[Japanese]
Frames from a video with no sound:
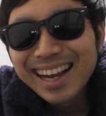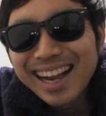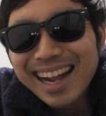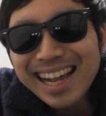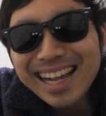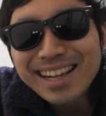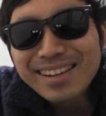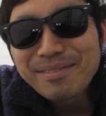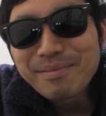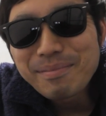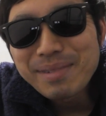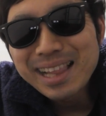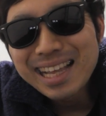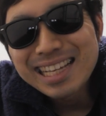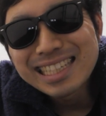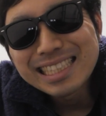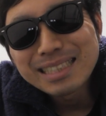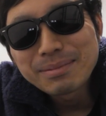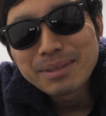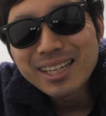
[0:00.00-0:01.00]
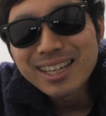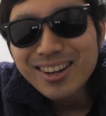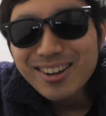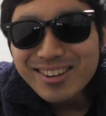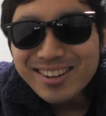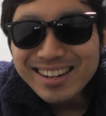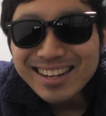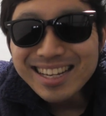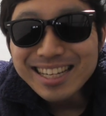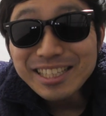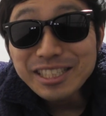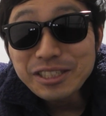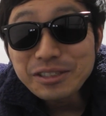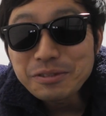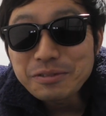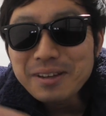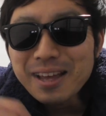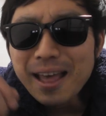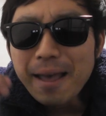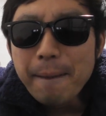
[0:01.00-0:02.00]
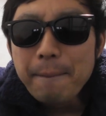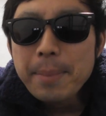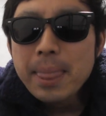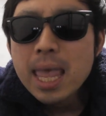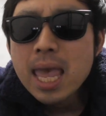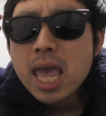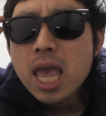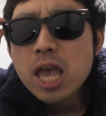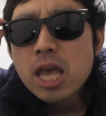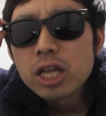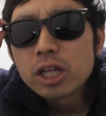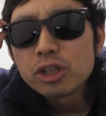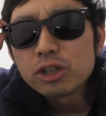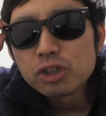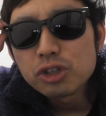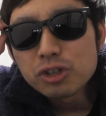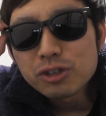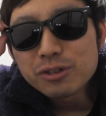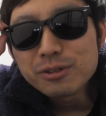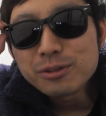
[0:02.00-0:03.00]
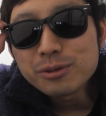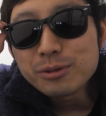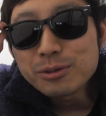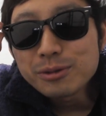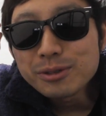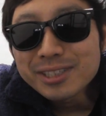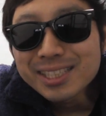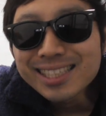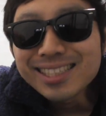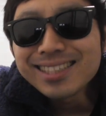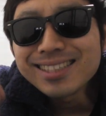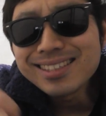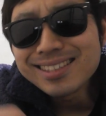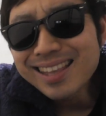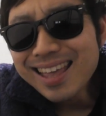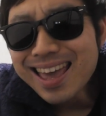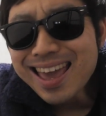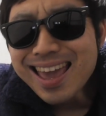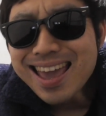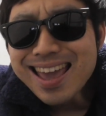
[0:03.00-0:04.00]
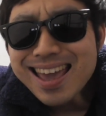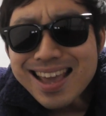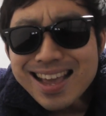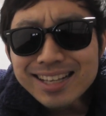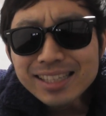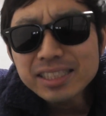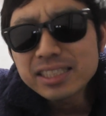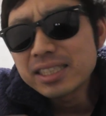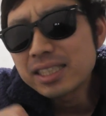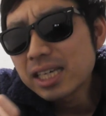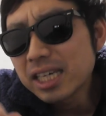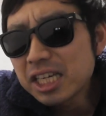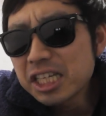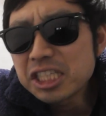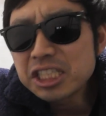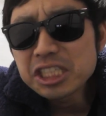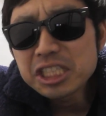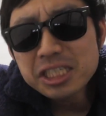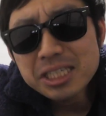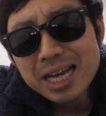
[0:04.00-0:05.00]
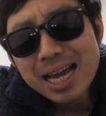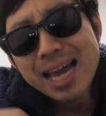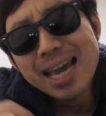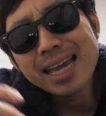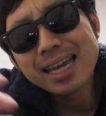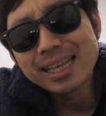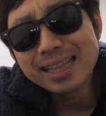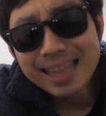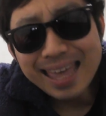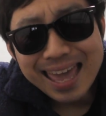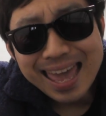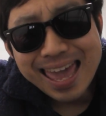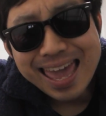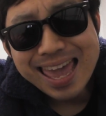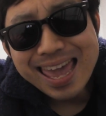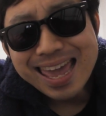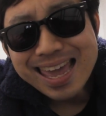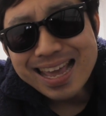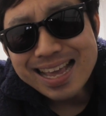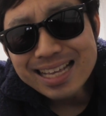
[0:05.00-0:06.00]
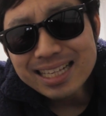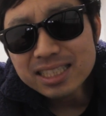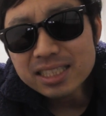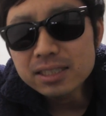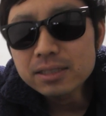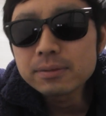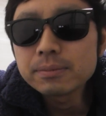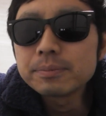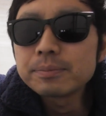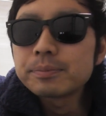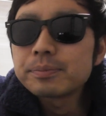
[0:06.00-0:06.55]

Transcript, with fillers: はい、皆様、こんにちは。ニュージーです。キチガイです。